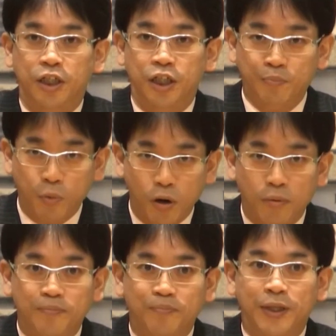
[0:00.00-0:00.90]
一
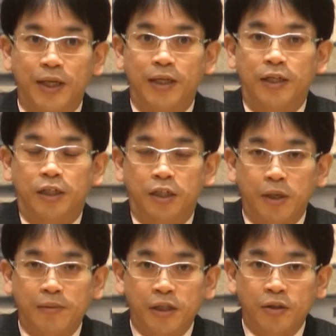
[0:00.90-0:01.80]
方、
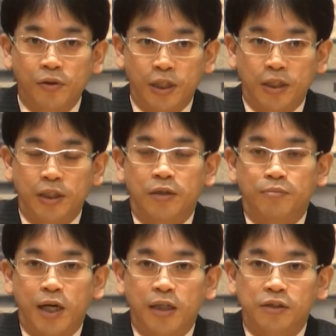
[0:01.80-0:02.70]
今まで通り、
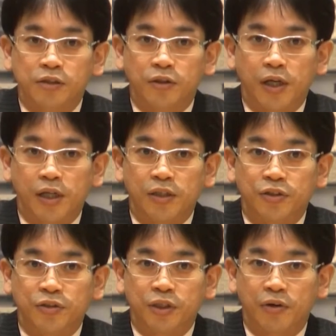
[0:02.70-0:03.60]
プラッツの編
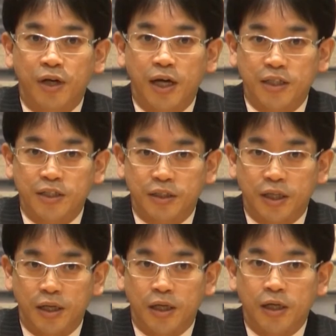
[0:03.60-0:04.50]
集者を介し
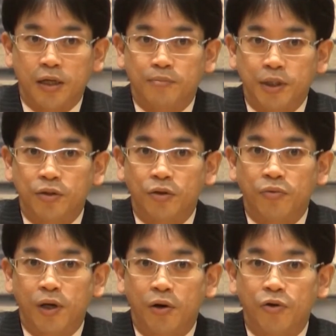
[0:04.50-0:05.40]
て、
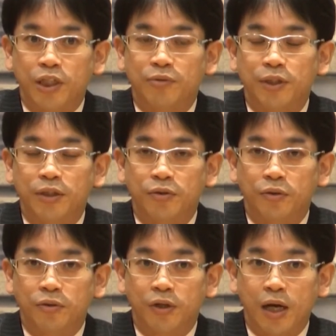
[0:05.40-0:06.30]
ビッドオファーを e
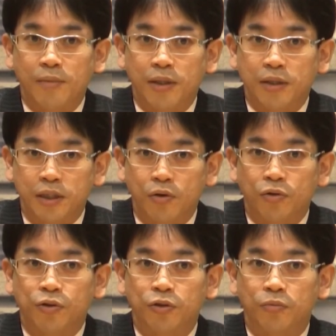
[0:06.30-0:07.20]
ウィンドウの画面に
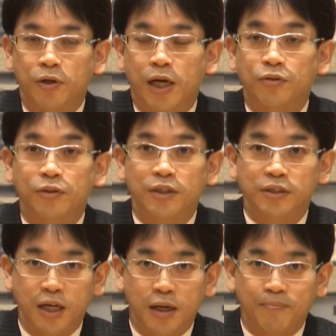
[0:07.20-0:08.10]
置くことも可能で
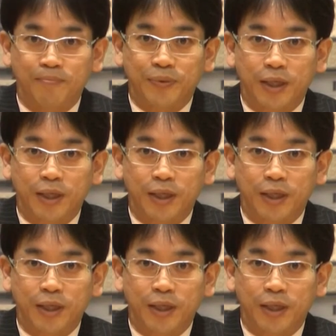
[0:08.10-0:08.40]
すが、